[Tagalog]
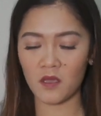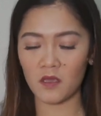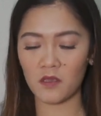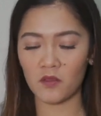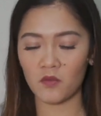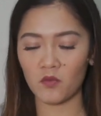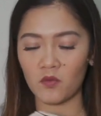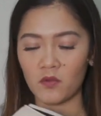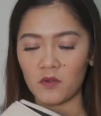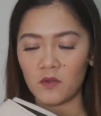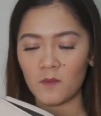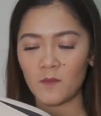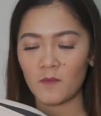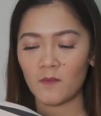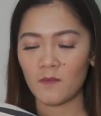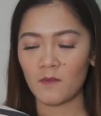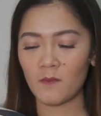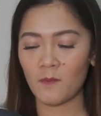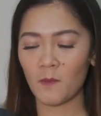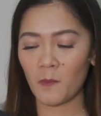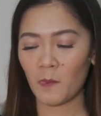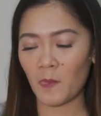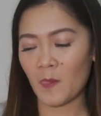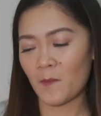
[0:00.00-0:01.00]
Ayun.
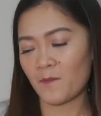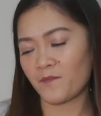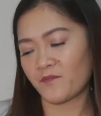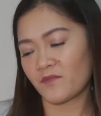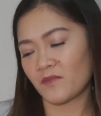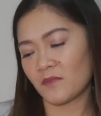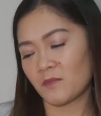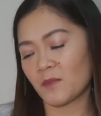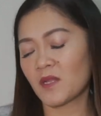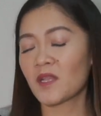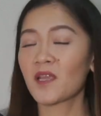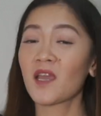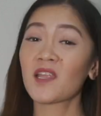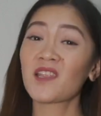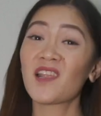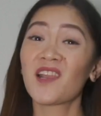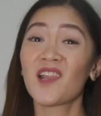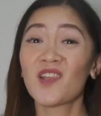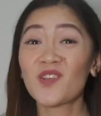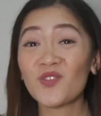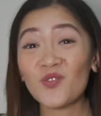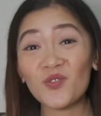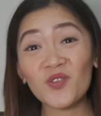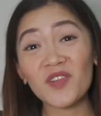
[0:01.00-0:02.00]

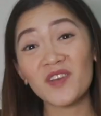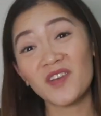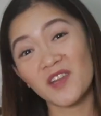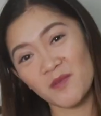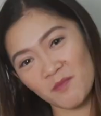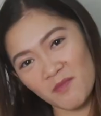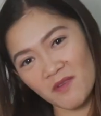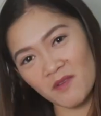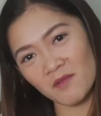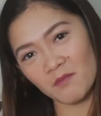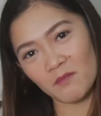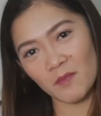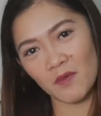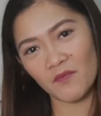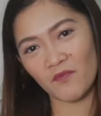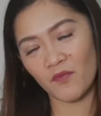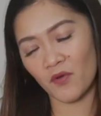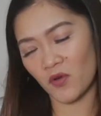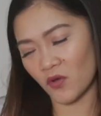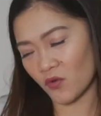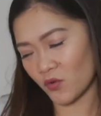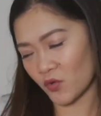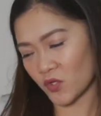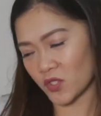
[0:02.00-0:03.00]
Pinag-aralan ko din naman
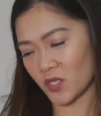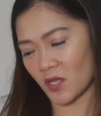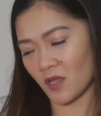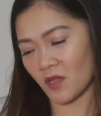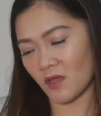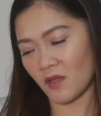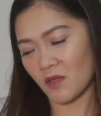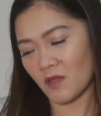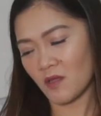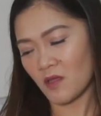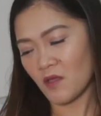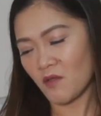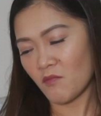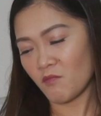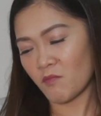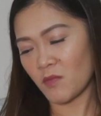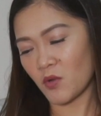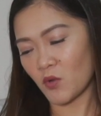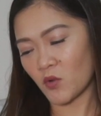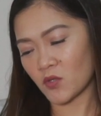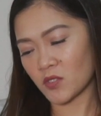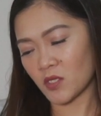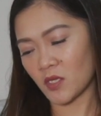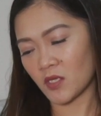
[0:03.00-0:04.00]
before ko siya
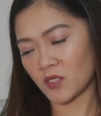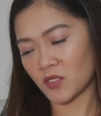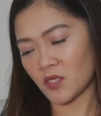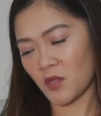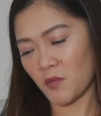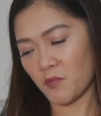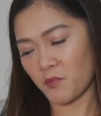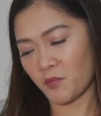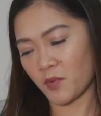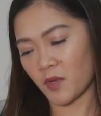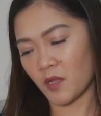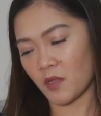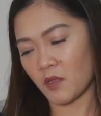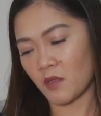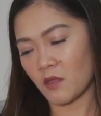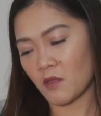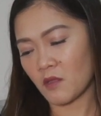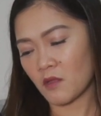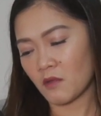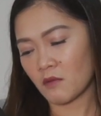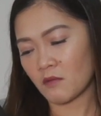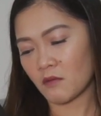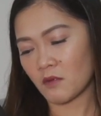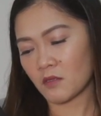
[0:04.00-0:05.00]
binuksan, syempre.
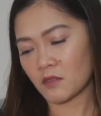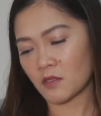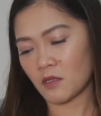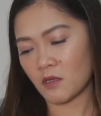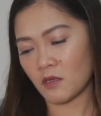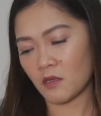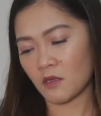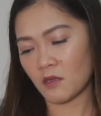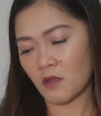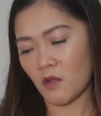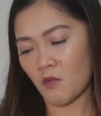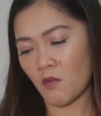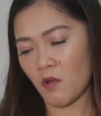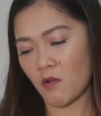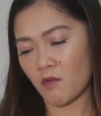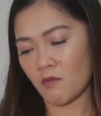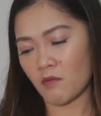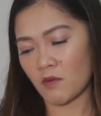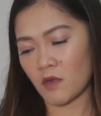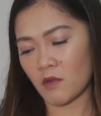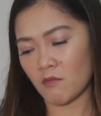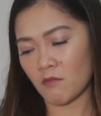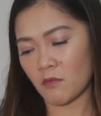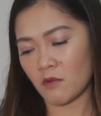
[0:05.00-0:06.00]
Kasi
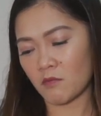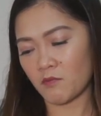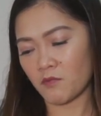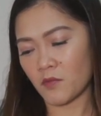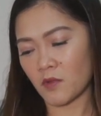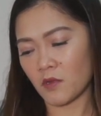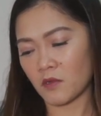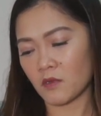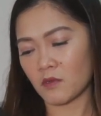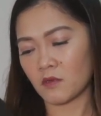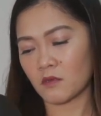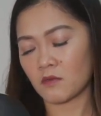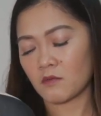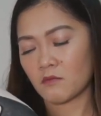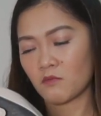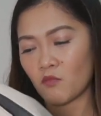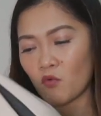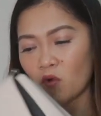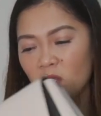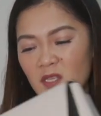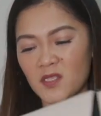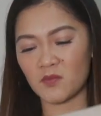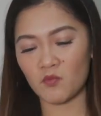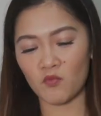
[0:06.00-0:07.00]
kawawa naman pag
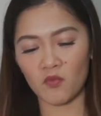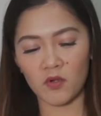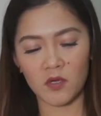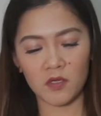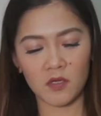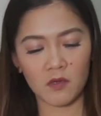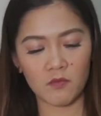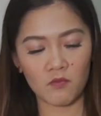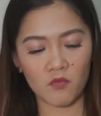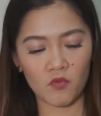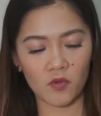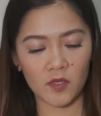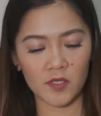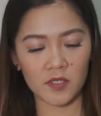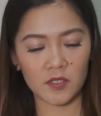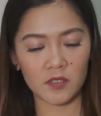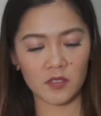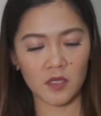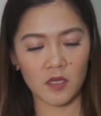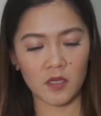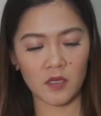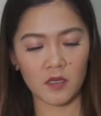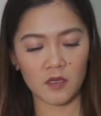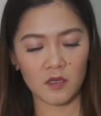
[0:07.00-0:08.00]
bukas mo lang nung
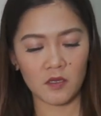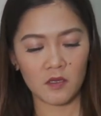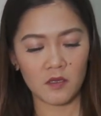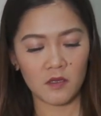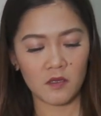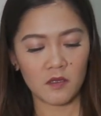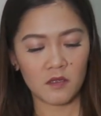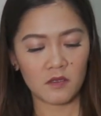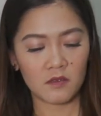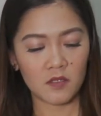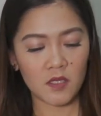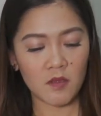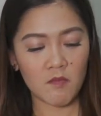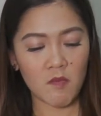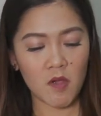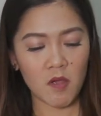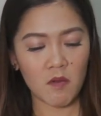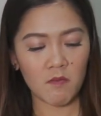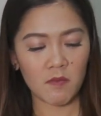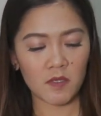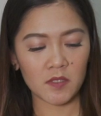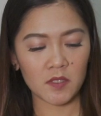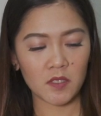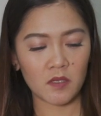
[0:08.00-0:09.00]
bukas na. 'di
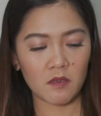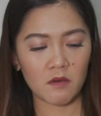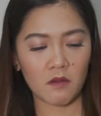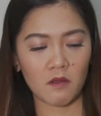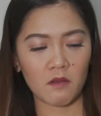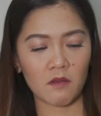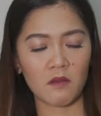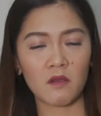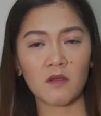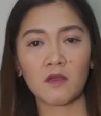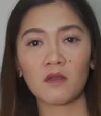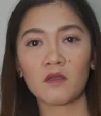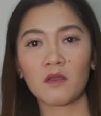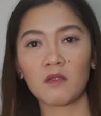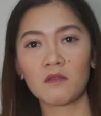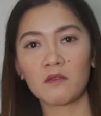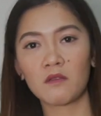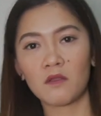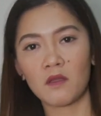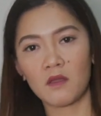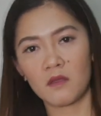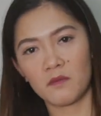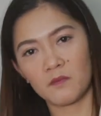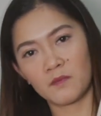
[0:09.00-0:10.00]
ba masira. Ang
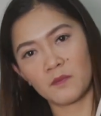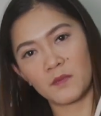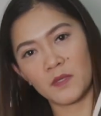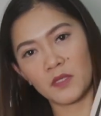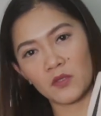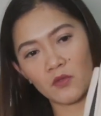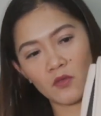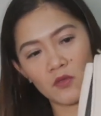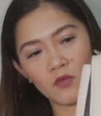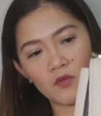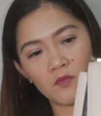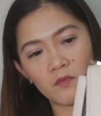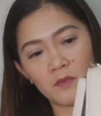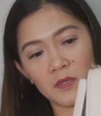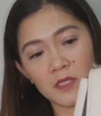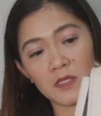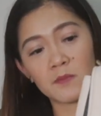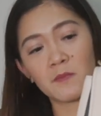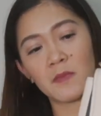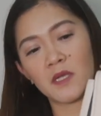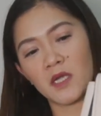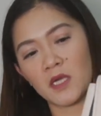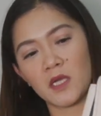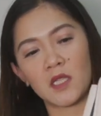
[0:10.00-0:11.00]
ganda. Ito yung
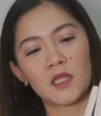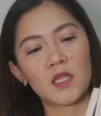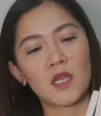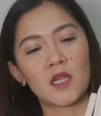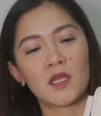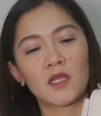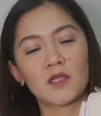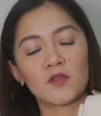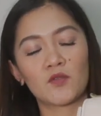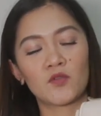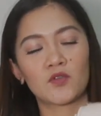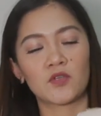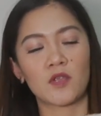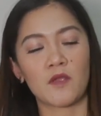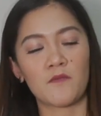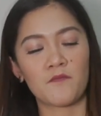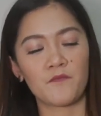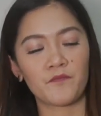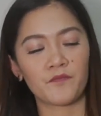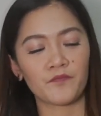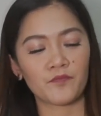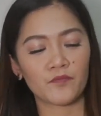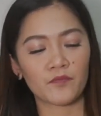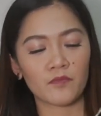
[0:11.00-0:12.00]
mas maganda talaga 'to siya.
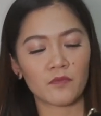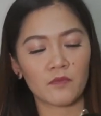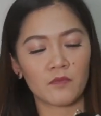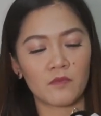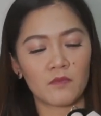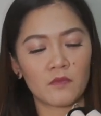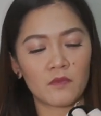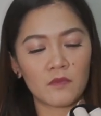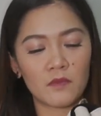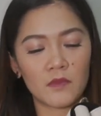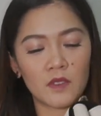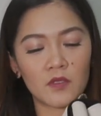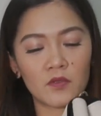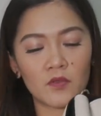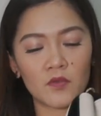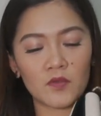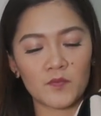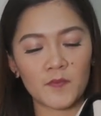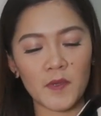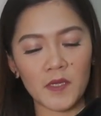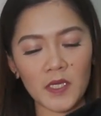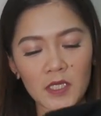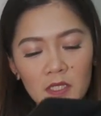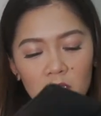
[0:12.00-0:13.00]
Ito
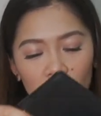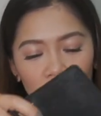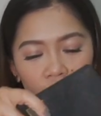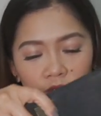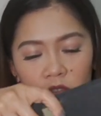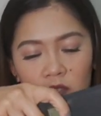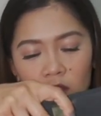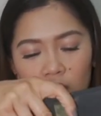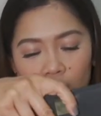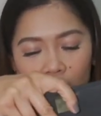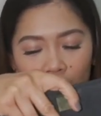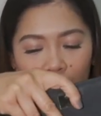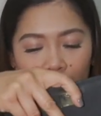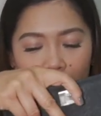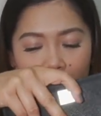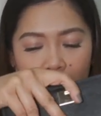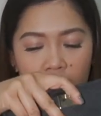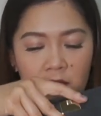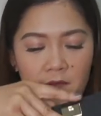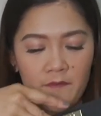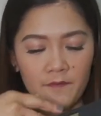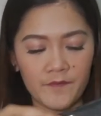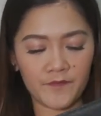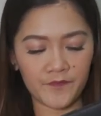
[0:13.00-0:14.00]
yung pakita ko sa loob
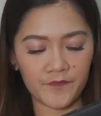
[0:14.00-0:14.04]
ha.